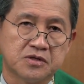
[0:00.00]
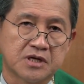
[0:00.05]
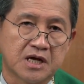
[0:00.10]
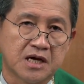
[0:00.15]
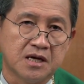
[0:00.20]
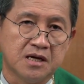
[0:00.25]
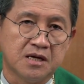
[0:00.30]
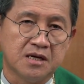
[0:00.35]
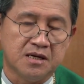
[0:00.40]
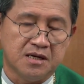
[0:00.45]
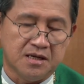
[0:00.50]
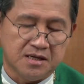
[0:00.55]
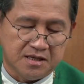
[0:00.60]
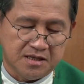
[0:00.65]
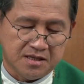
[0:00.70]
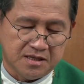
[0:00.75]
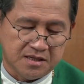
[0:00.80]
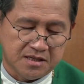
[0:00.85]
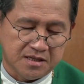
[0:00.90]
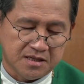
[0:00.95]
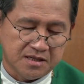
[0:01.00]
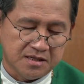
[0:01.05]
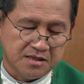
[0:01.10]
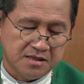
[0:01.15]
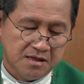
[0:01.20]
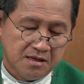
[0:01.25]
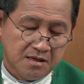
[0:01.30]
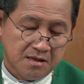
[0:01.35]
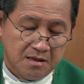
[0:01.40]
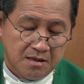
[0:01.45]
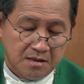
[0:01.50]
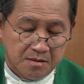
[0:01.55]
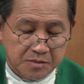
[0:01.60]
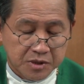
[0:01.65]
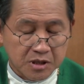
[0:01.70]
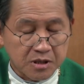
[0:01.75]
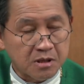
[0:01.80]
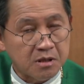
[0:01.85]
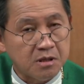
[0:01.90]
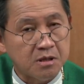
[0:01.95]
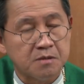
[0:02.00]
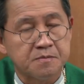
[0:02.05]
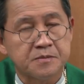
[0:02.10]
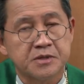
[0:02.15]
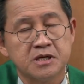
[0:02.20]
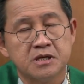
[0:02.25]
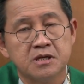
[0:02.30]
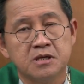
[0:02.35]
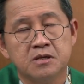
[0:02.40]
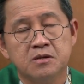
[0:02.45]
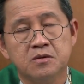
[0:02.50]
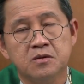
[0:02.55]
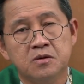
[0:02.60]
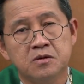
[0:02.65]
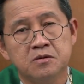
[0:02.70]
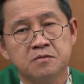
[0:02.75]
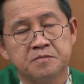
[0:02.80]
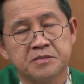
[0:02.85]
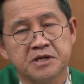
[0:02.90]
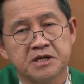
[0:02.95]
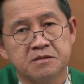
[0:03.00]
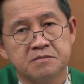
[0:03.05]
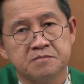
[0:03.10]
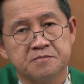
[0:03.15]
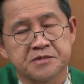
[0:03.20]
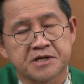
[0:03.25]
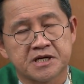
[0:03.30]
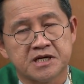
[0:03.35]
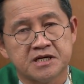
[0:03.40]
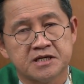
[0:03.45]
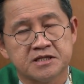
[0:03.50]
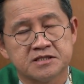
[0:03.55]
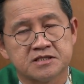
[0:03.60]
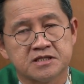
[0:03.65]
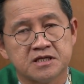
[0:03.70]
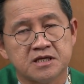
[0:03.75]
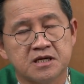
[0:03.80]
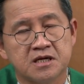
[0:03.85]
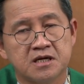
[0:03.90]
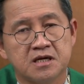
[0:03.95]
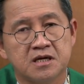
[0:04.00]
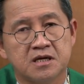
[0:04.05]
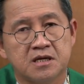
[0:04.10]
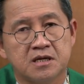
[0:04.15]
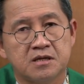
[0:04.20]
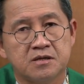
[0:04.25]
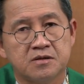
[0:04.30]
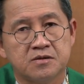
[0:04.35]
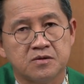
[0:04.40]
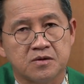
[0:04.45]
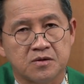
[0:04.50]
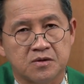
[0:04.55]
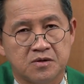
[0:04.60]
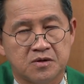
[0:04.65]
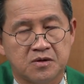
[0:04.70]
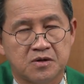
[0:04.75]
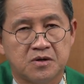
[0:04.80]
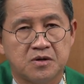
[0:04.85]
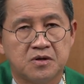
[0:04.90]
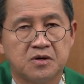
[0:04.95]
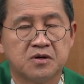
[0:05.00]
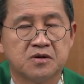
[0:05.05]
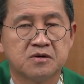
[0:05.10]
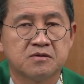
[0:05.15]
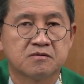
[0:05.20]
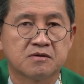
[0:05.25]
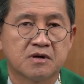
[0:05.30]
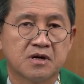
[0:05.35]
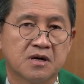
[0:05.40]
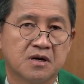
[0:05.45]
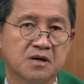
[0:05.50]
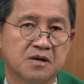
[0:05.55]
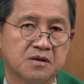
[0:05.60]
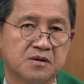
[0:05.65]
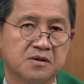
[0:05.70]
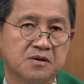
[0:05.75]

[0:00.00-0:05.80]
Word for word: นายเพราะพระองค์เป็นพระเจ้าของเรา